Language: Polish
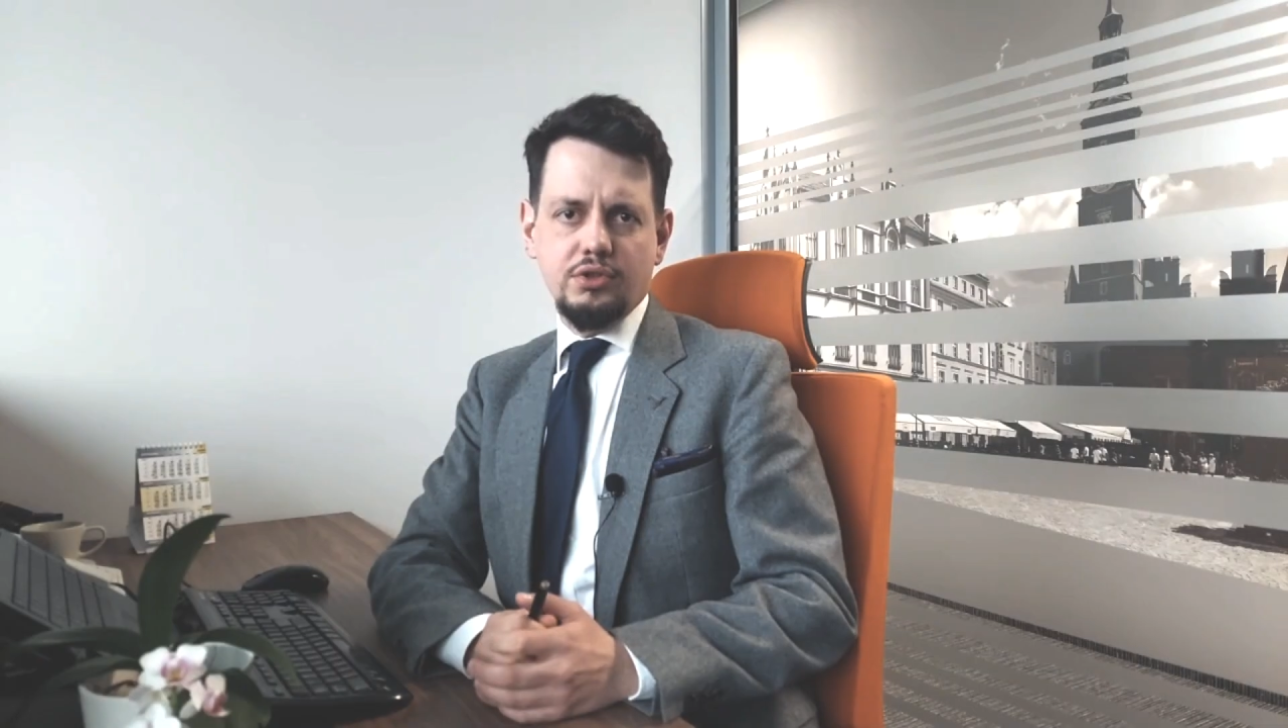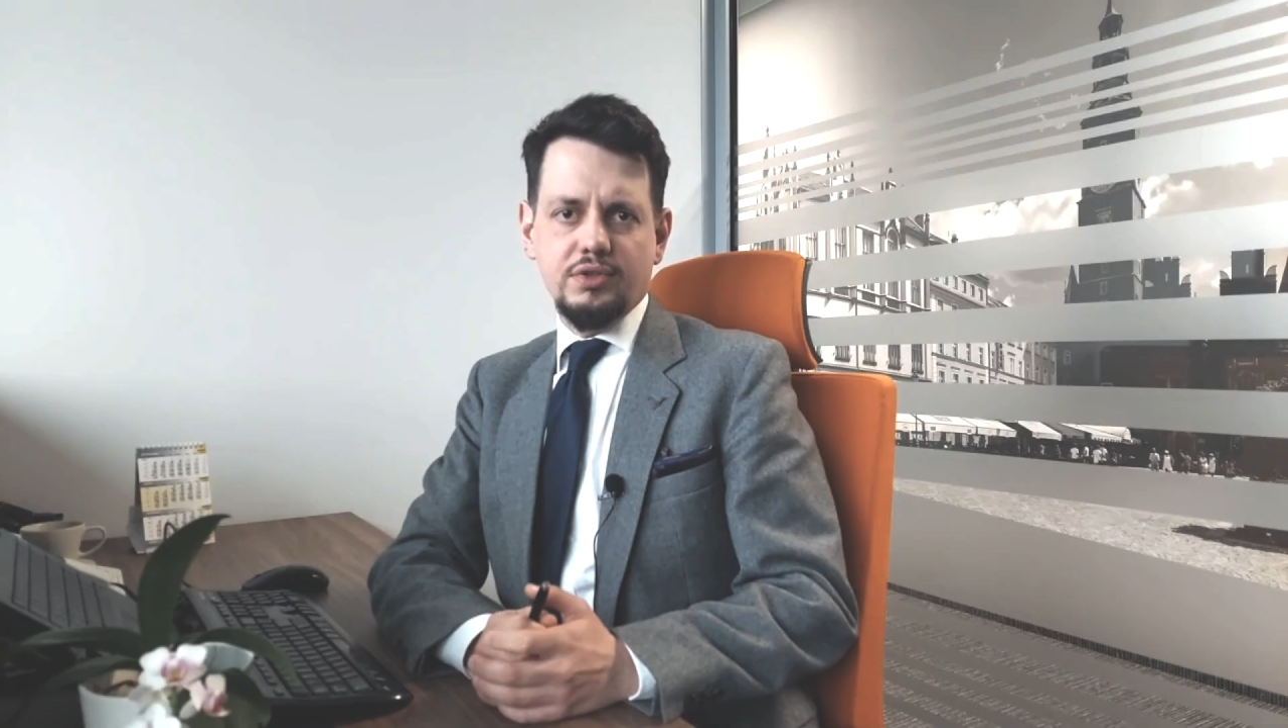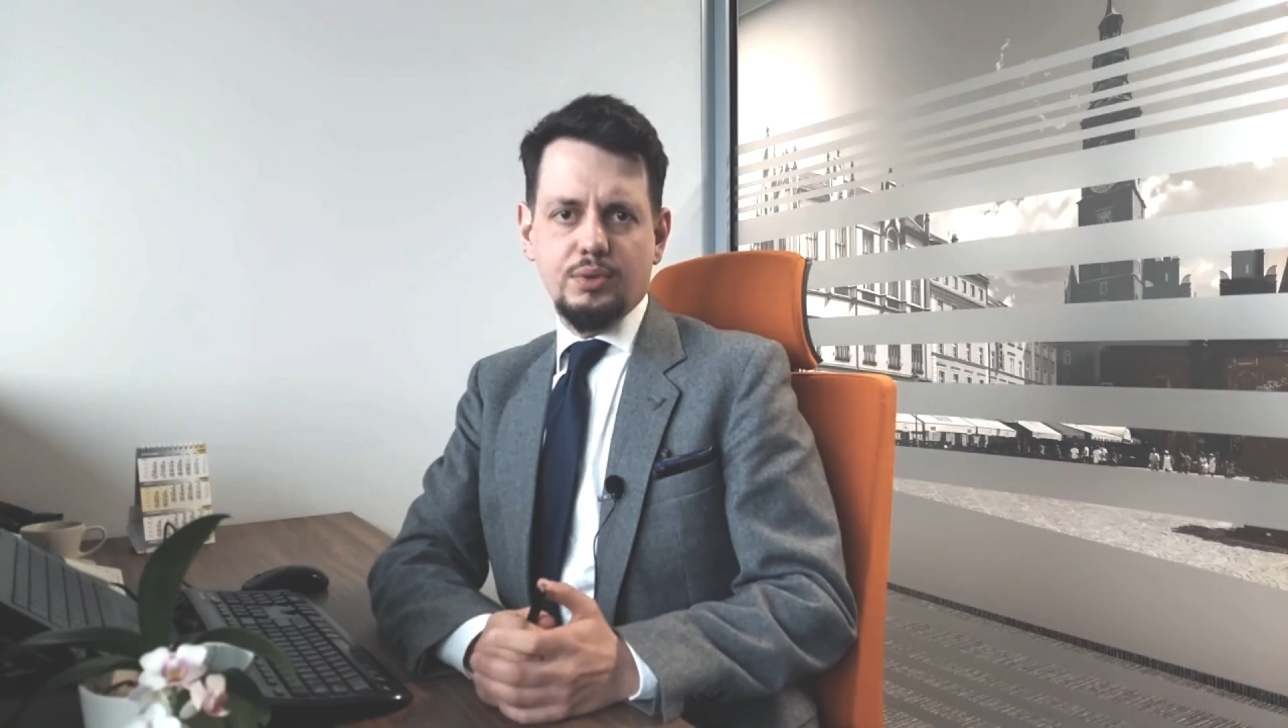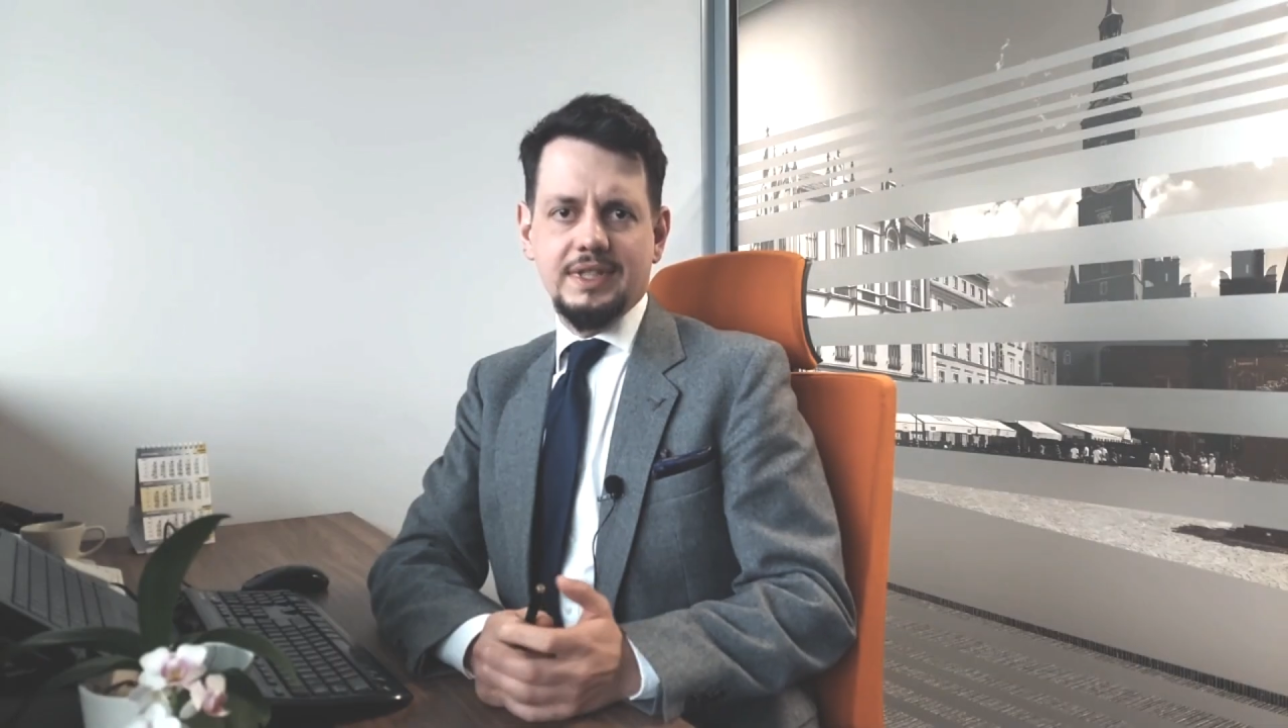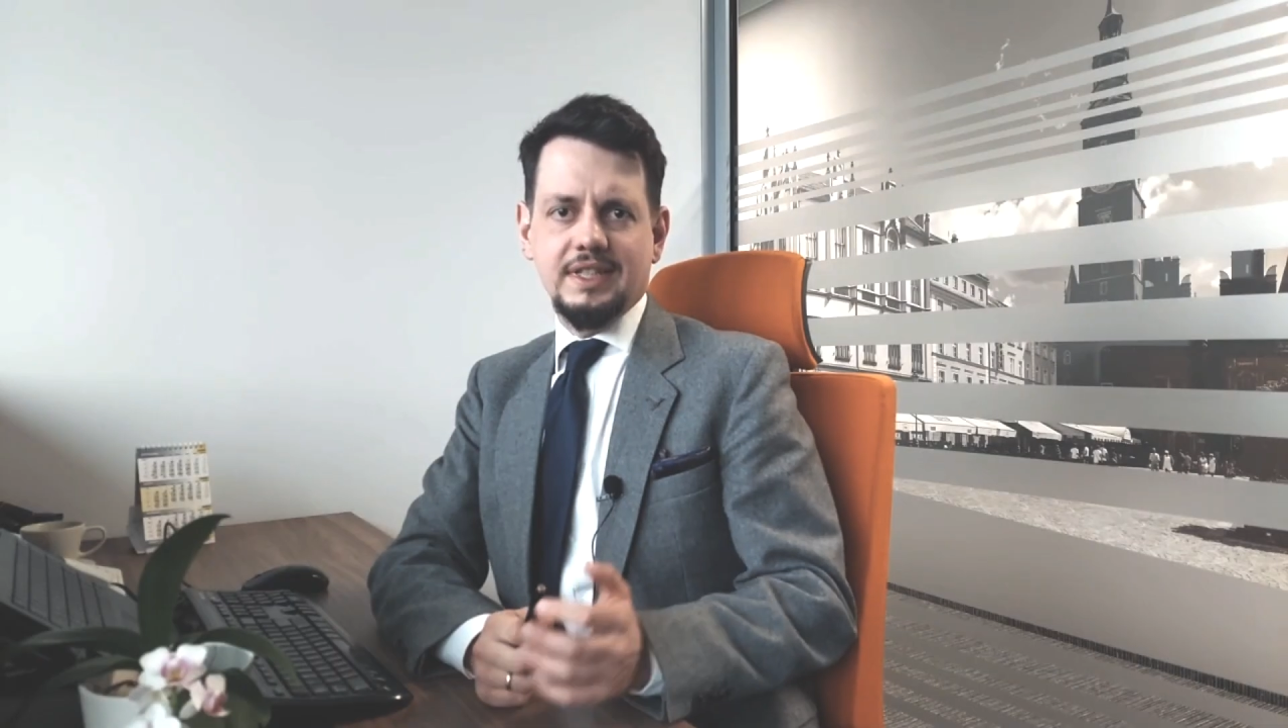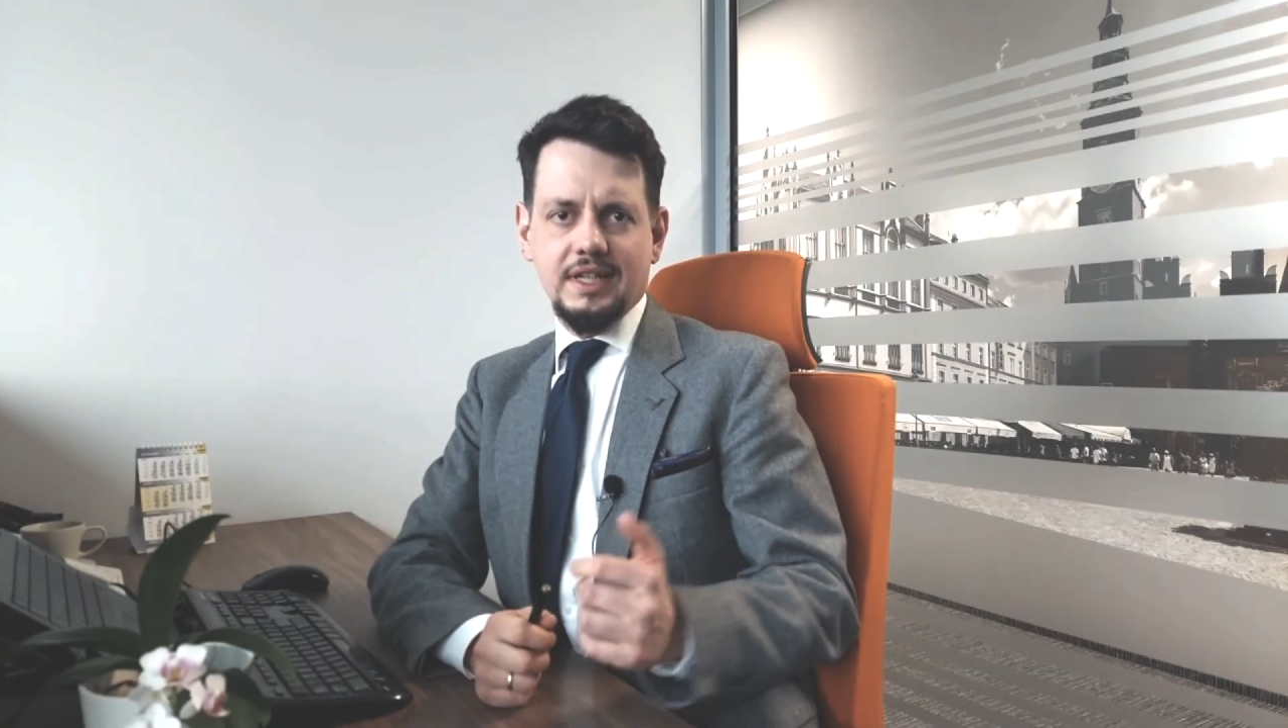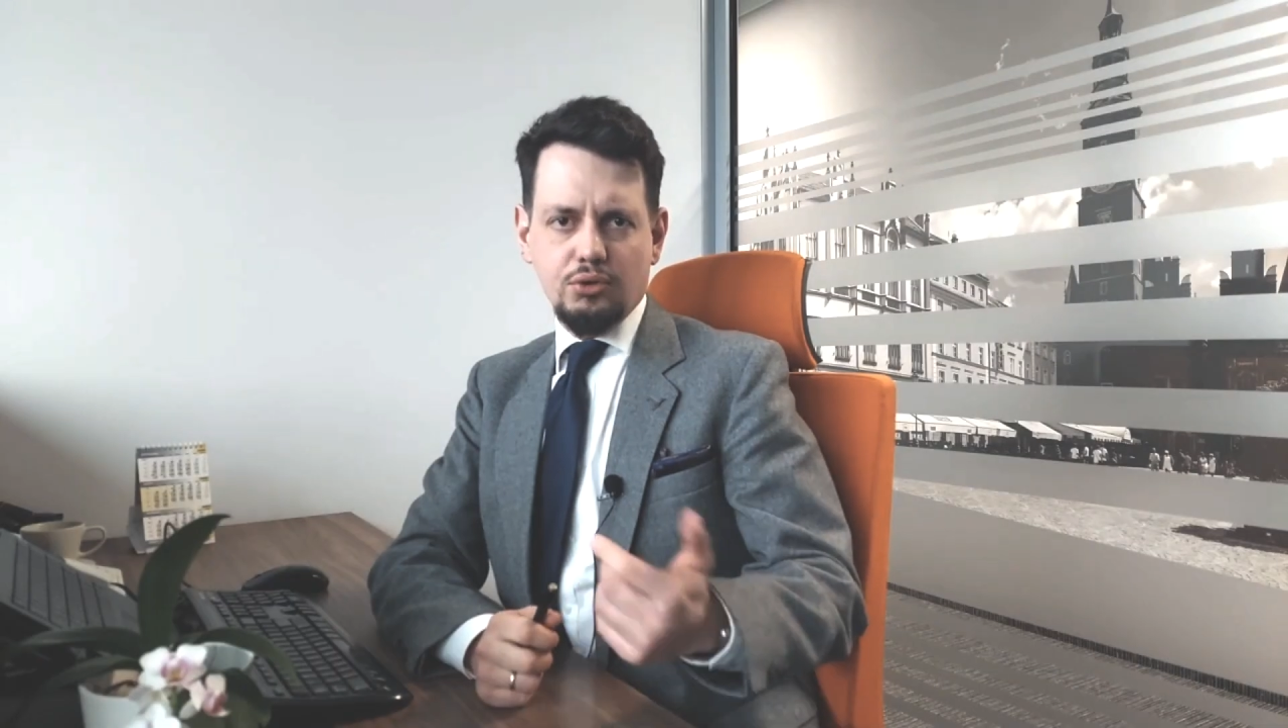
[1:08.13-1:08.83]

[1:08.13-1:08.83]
chodzi o sytuację na